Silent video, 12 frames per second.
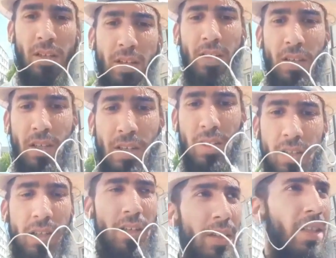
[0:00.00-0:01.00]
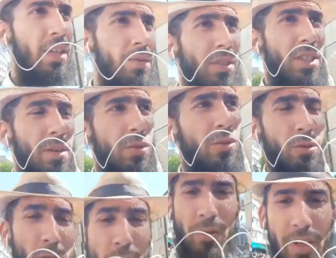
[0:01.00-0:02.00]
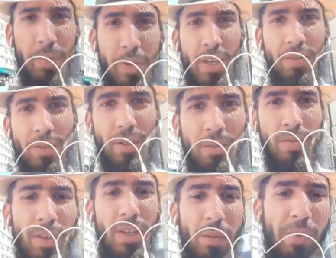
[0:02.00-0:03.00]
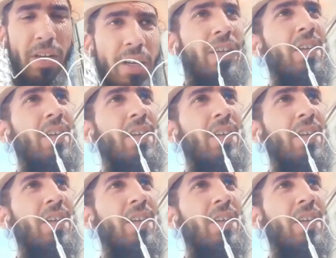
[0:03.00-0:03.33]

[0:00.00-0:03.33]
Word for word: e, tak, witam drugą RP, witam dwa RP.